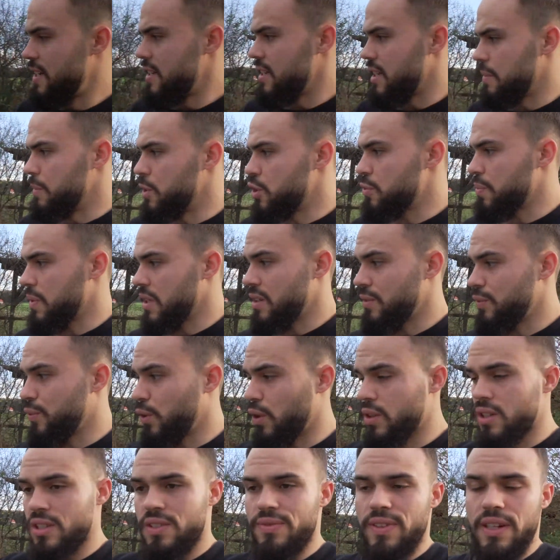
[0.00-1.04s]
Dementsprechend
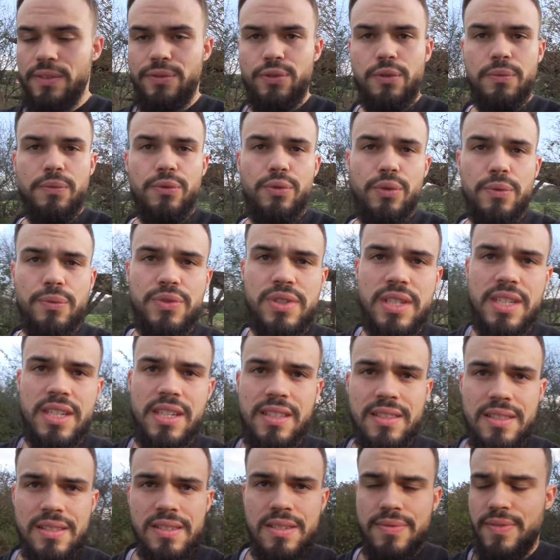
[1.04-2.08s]
vorne 255,
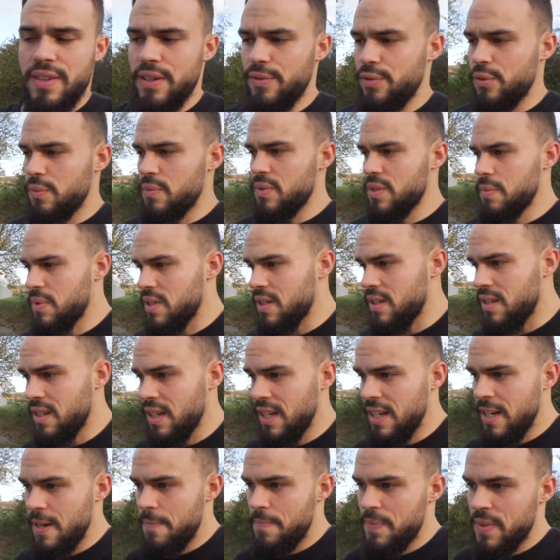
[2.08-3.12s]
hinten 275
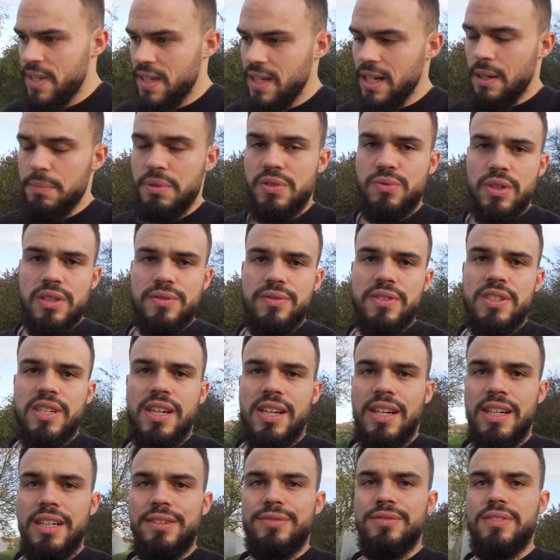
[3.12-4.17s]
gab es nur als
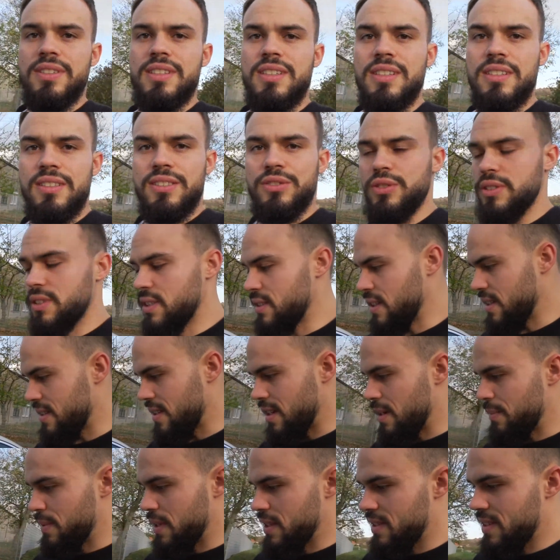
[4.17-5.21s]
Winterreifen und
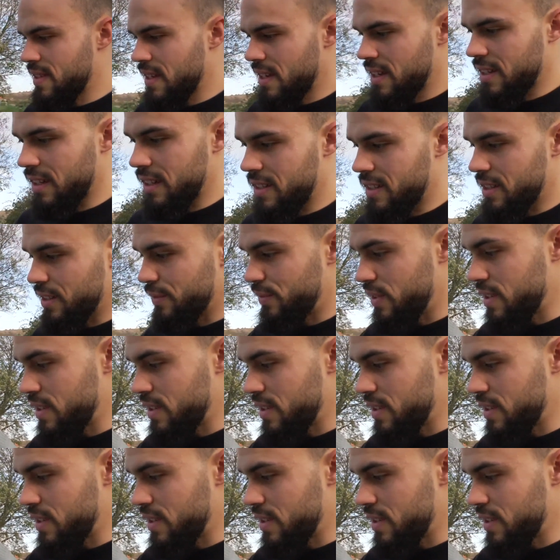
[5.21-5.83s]
deshalb jetzt richtige